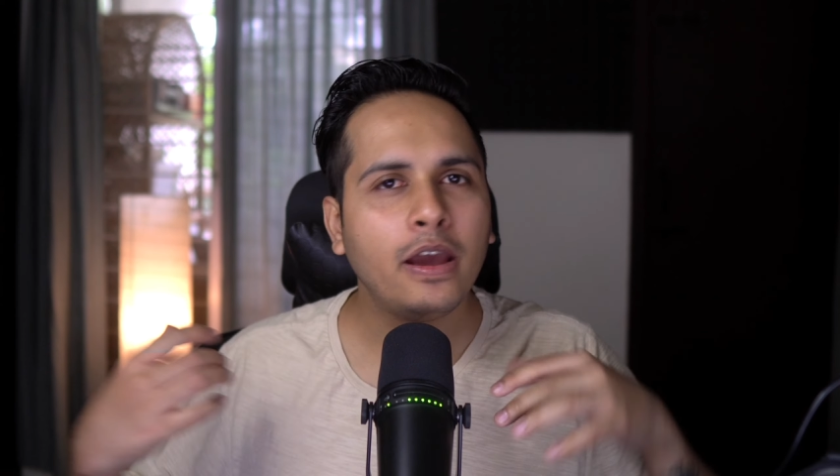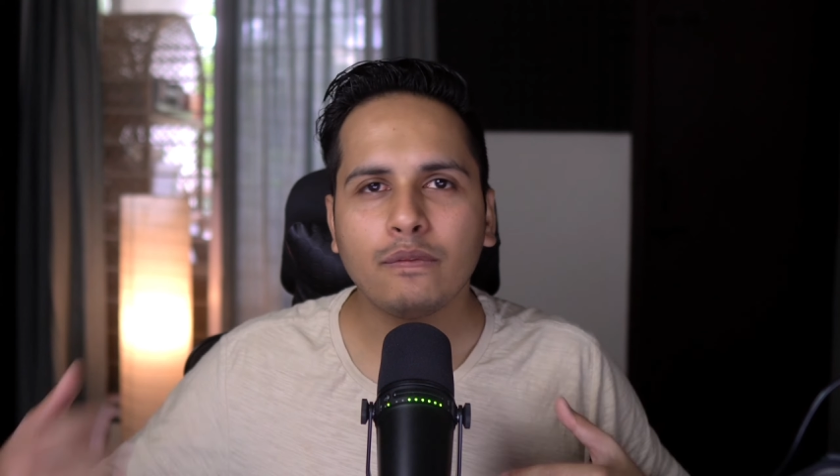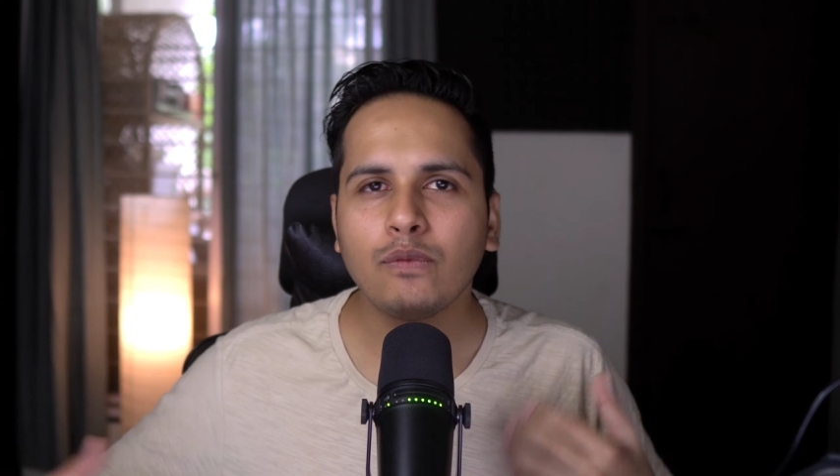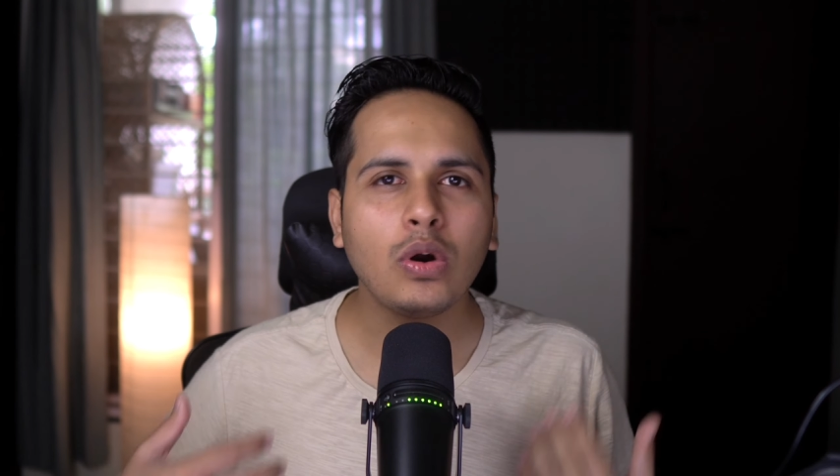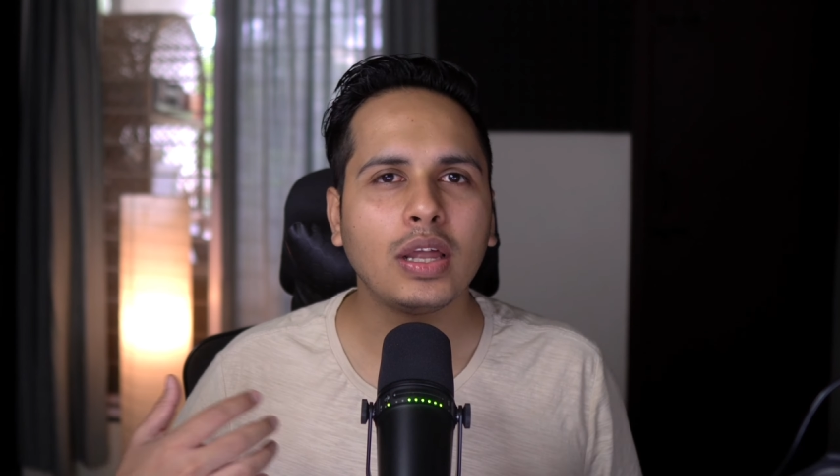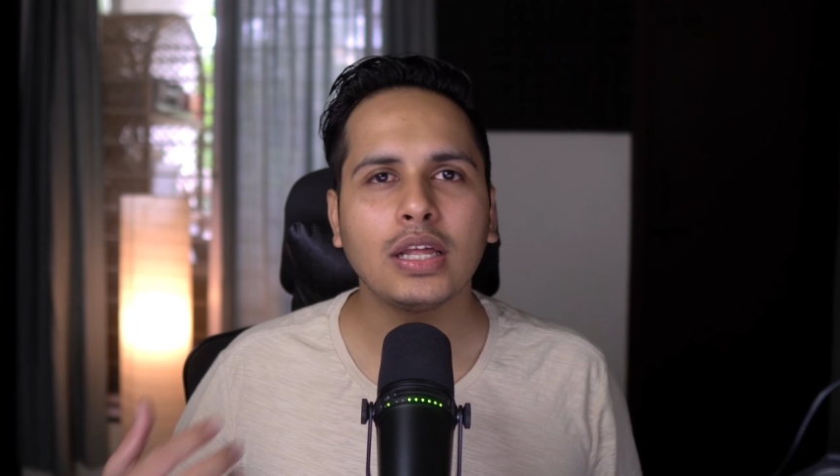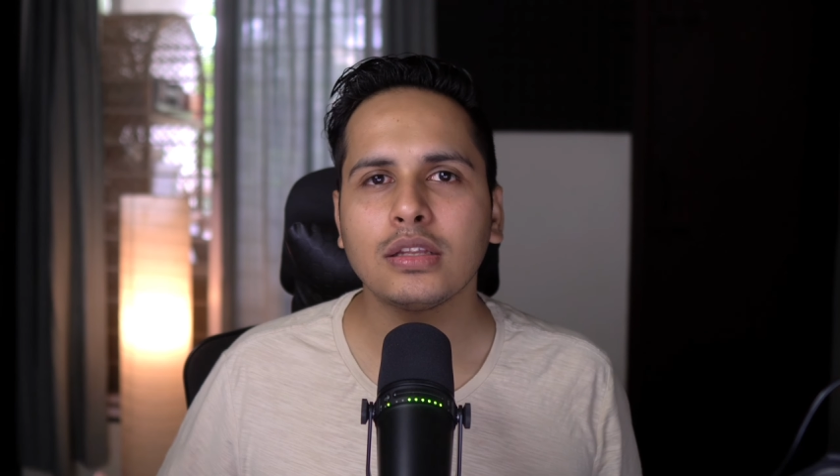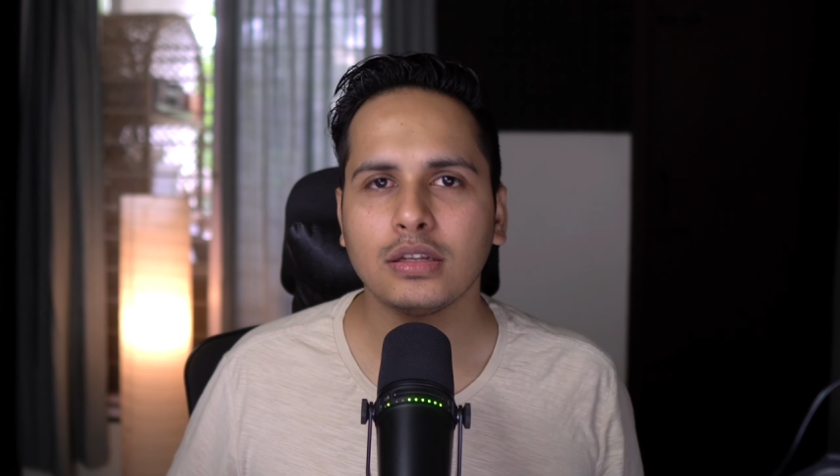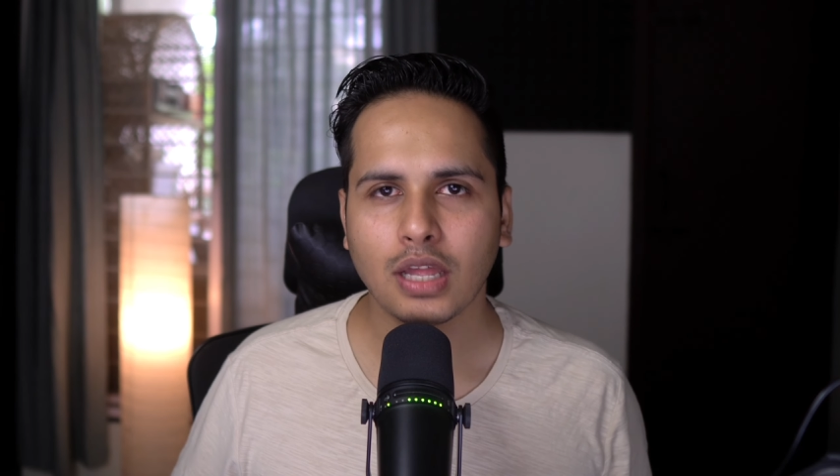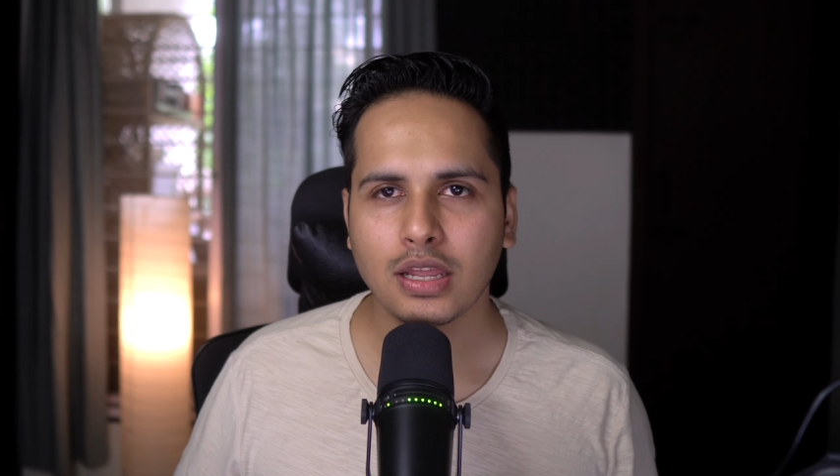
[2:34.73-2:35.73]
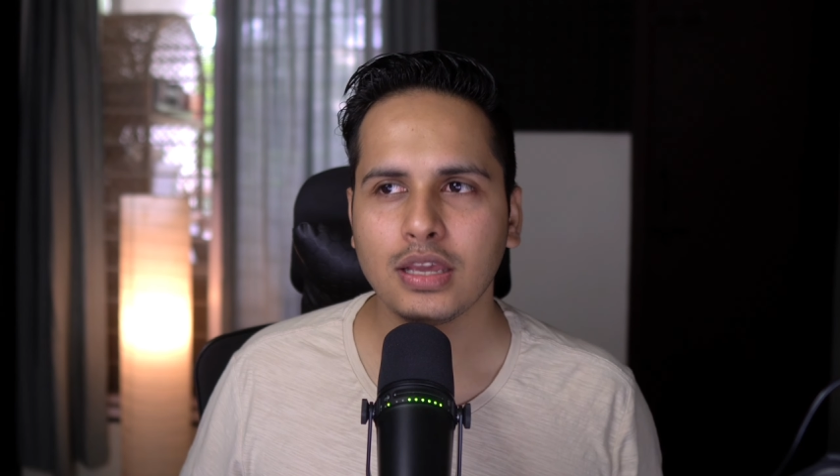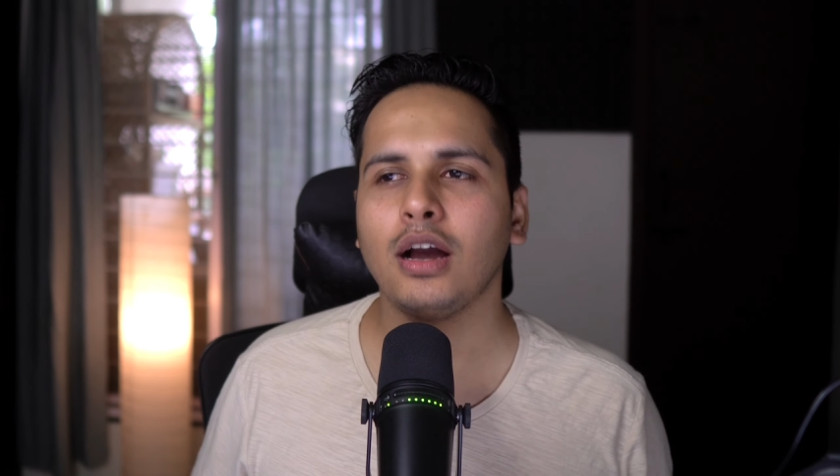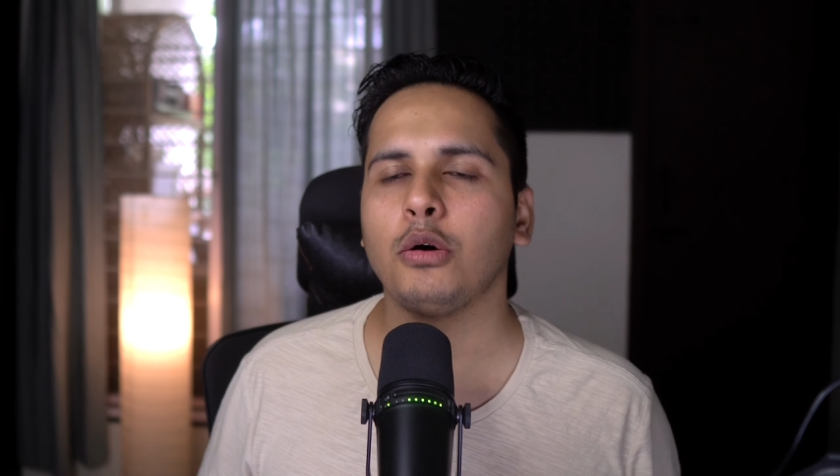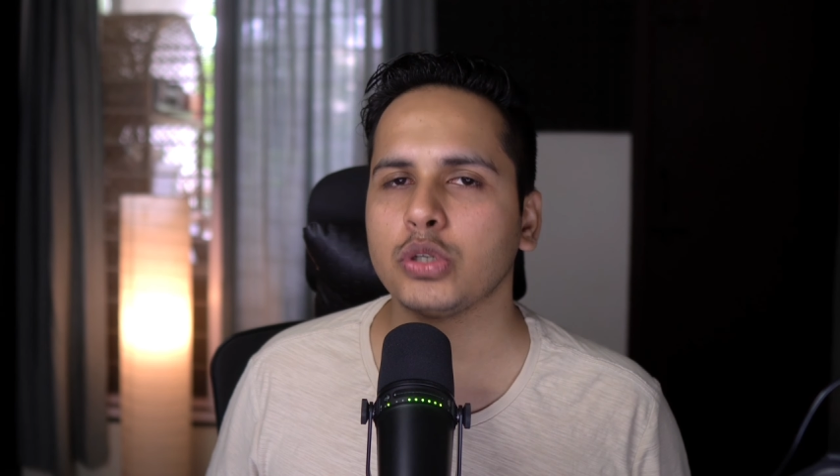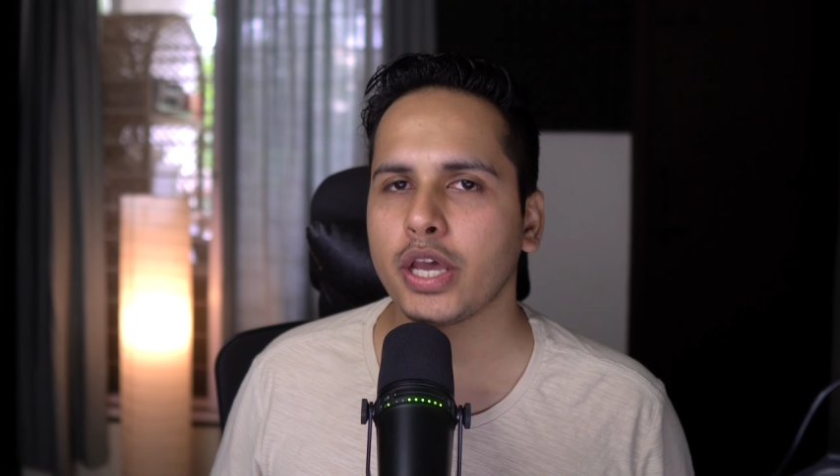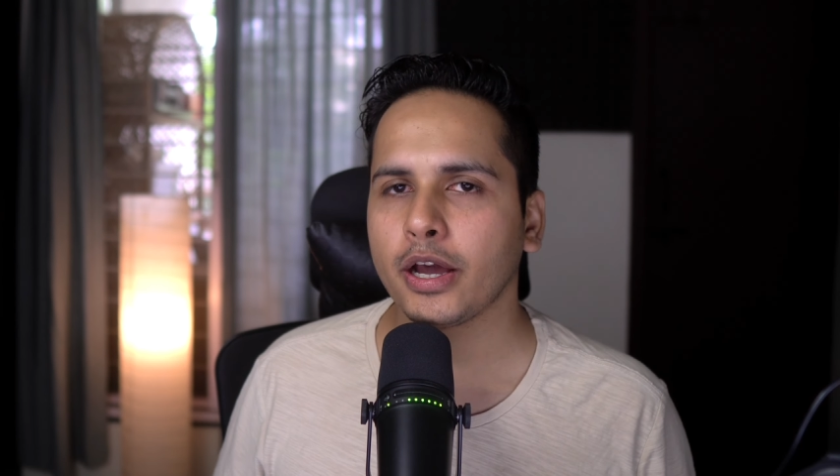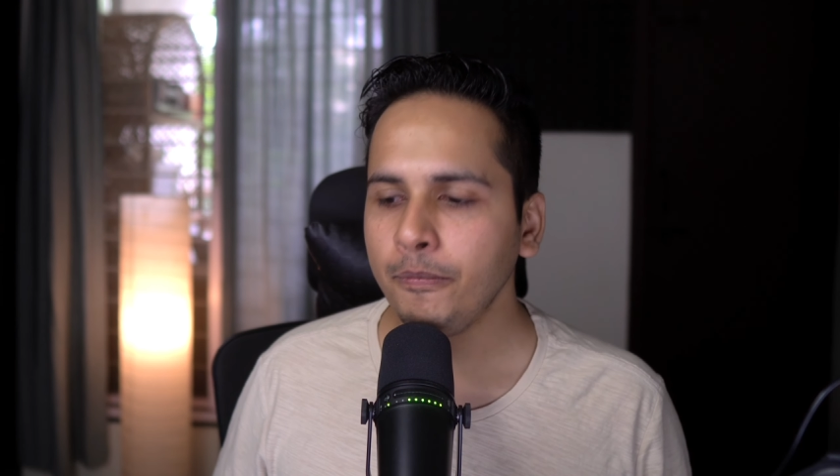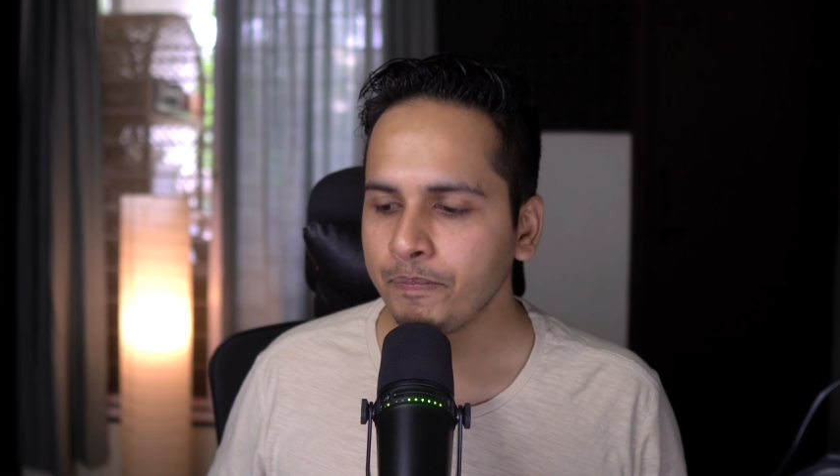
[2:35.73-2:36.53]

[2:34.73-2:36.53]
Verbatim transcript: वो गलत तरीका हो जाएगा